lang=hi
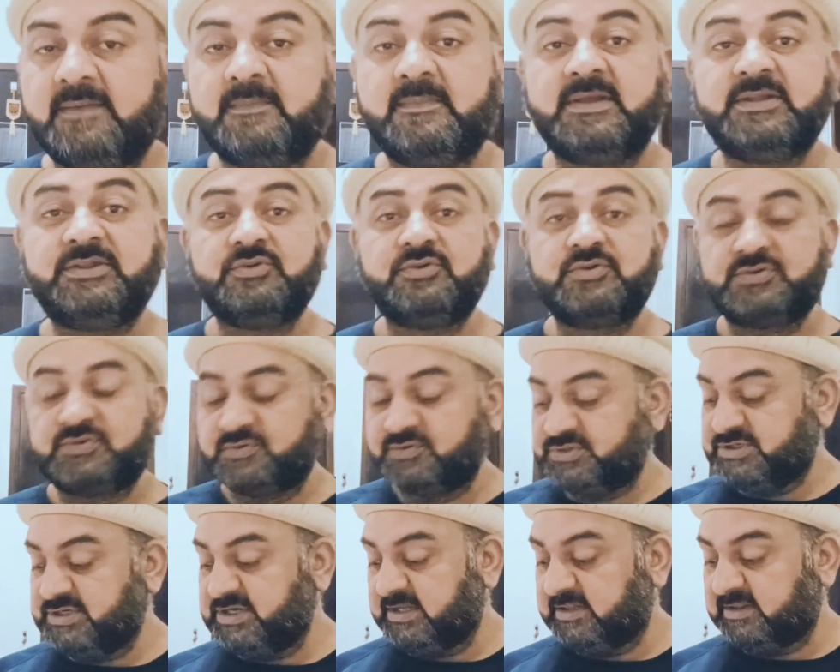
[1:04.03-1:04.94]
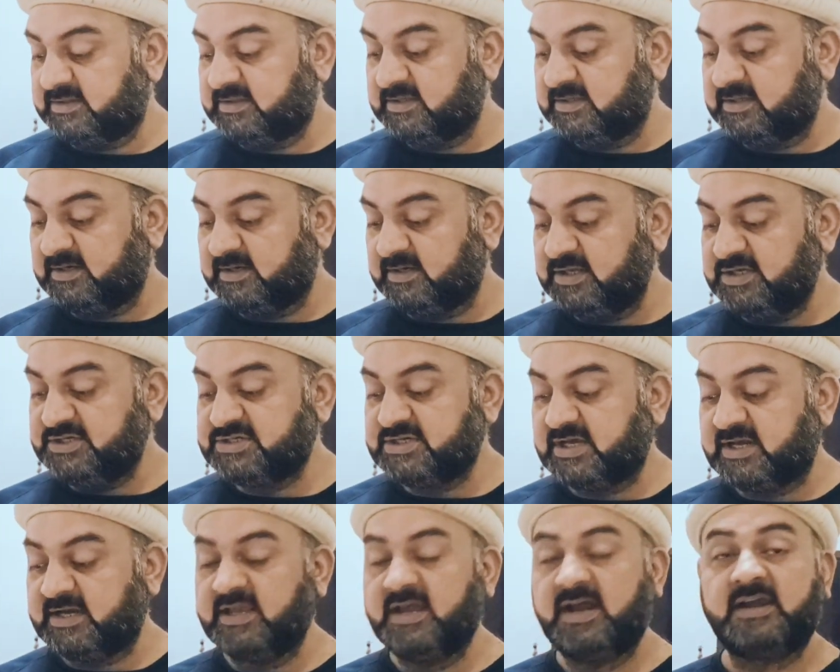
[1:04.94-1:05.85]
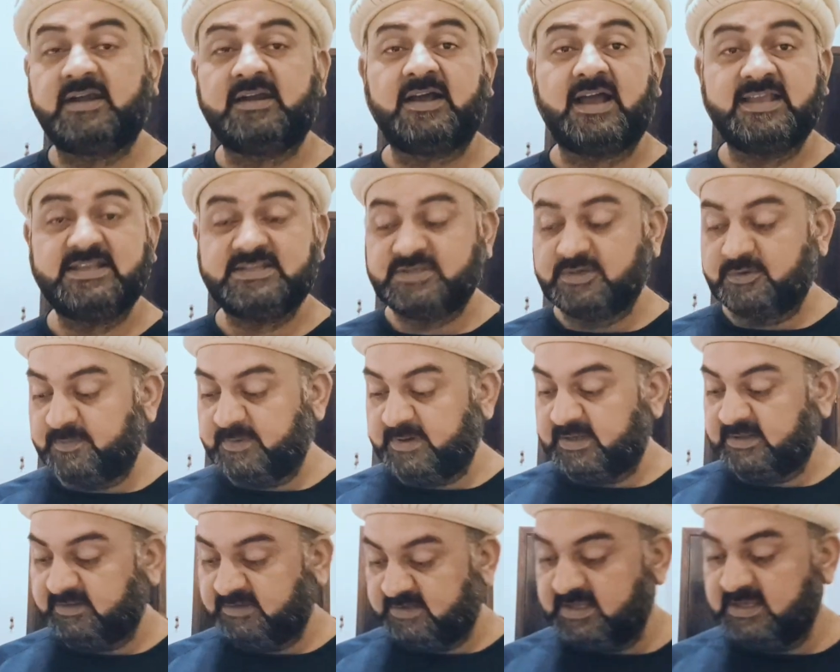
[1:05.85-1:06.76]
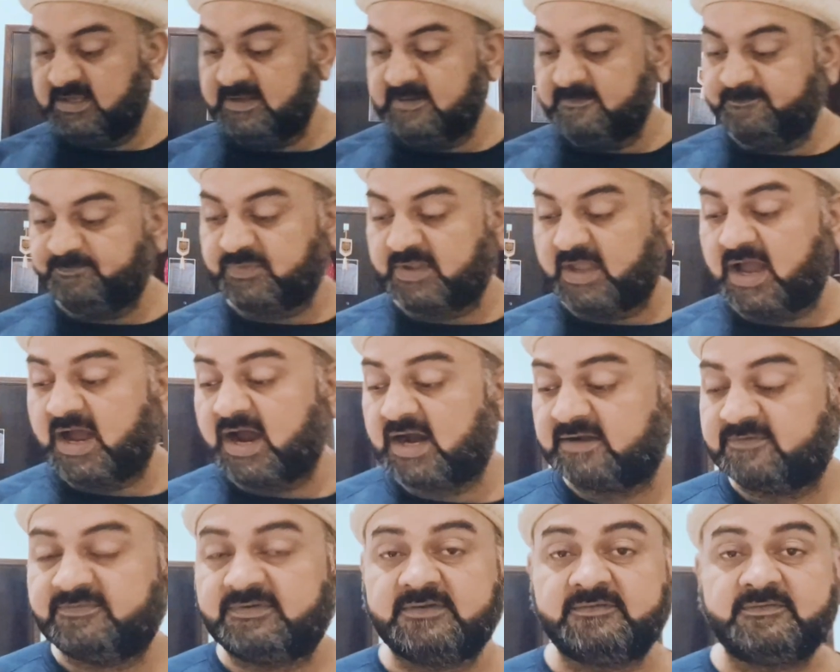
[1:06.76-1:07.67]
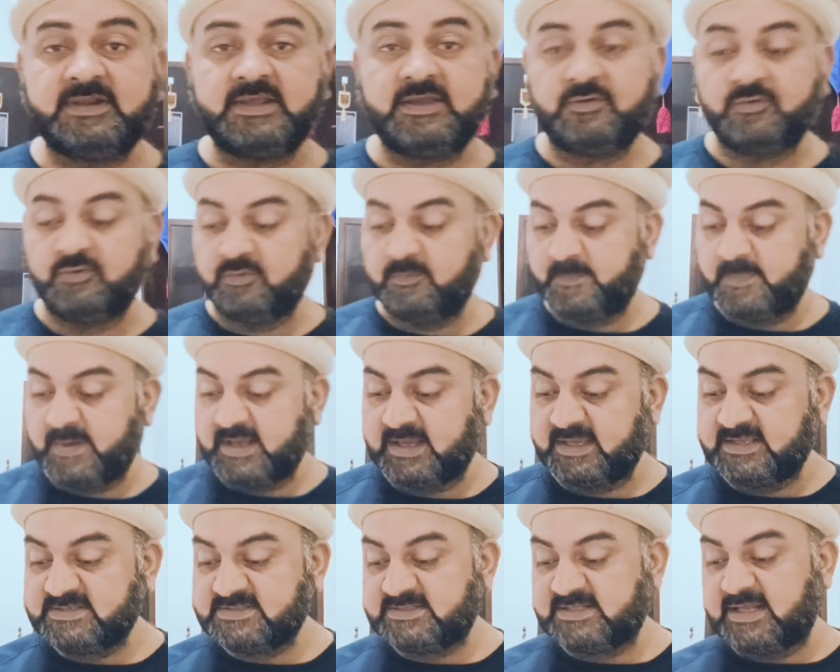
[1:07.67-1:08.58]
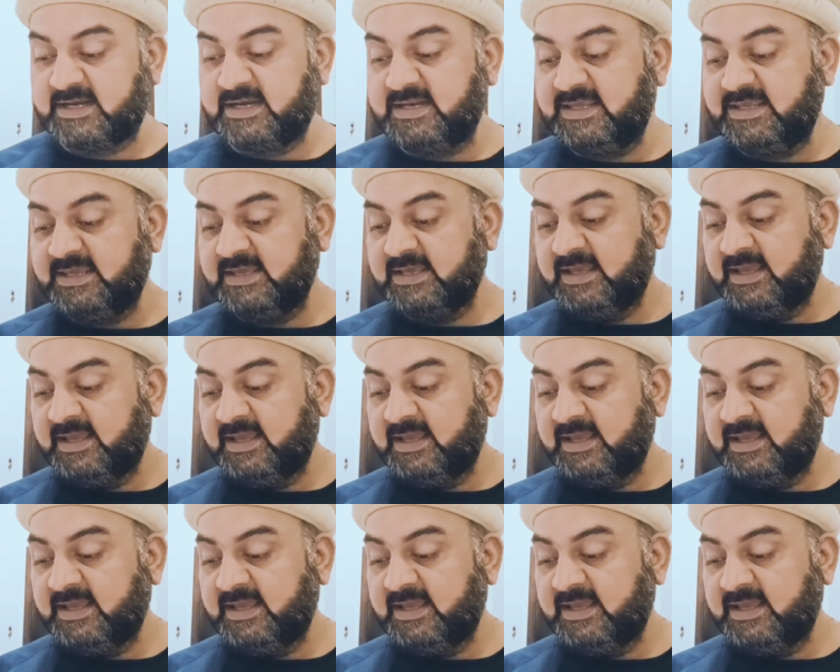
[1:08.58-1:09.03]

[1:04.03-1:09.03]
कीमत दो सौ छिहत्तर इशारिया अट्ठाईस रुपए थी आठ फरवरी को पाकिस्तानी